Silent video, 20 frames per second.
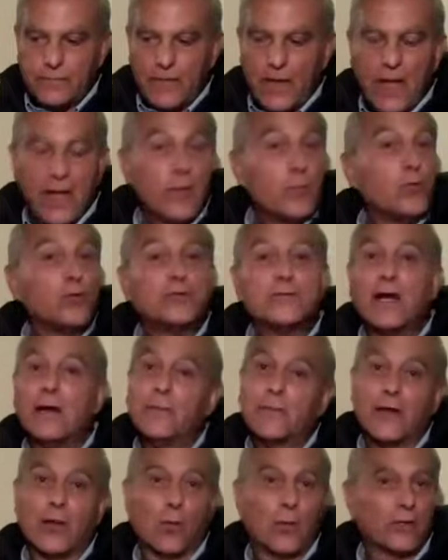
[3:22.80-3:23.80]
Hay mucha
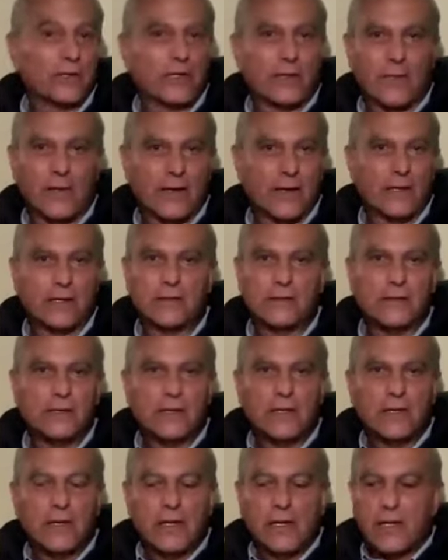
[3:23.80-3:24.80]
hambre en Guatemala.
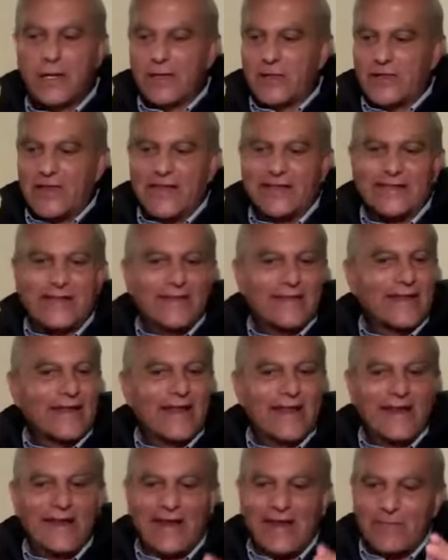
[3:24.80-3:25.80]
Ya tener
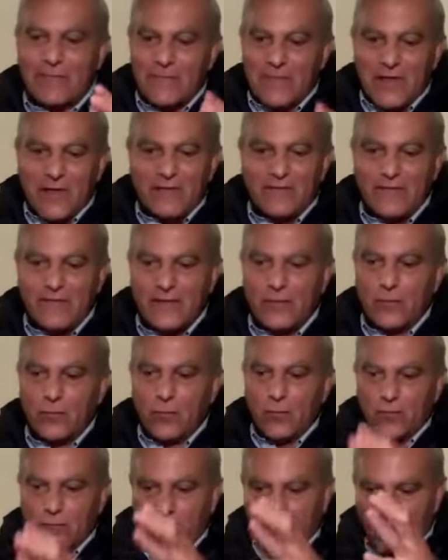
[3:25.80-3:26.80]
en la mesa
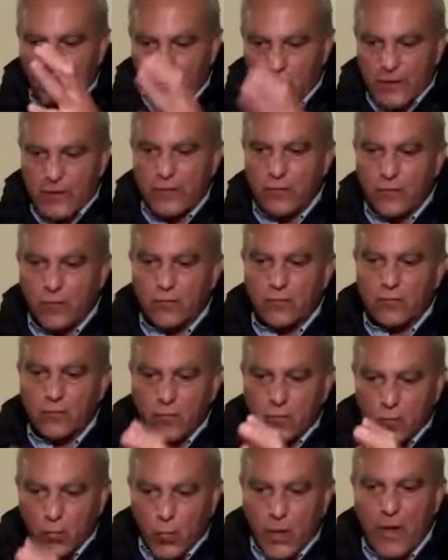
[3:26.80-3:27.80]
unos frijolitos,
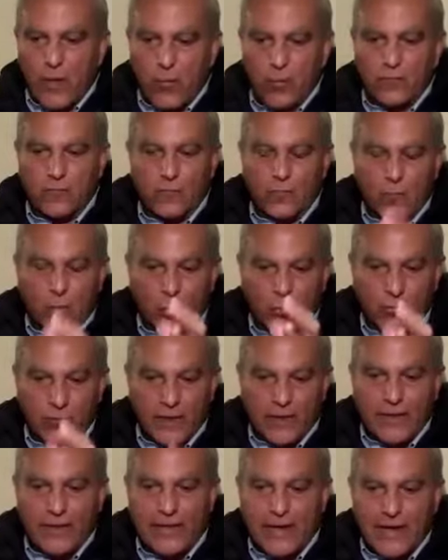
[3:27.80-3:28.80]
unos huevos, un poco
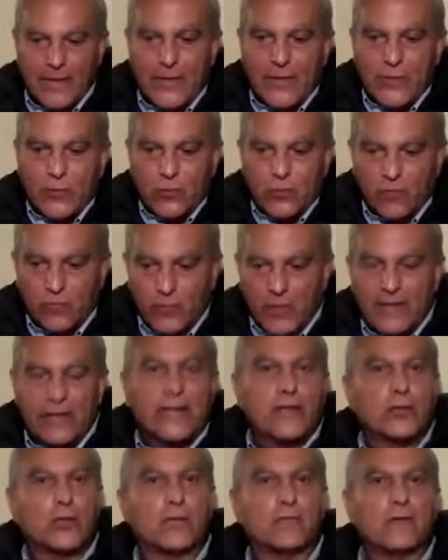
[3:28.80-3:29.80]
de crema y unos
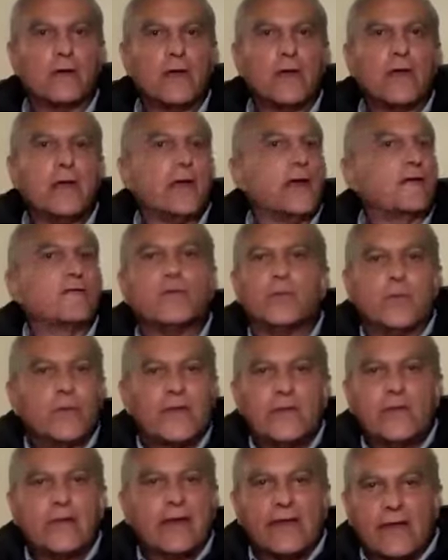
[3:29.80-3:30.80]
panitos es un
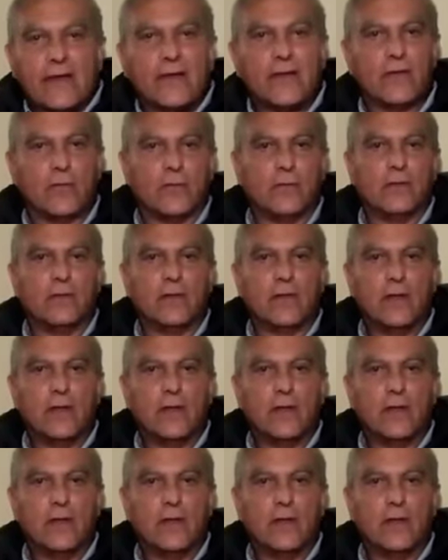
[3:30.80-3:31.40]
privilegio.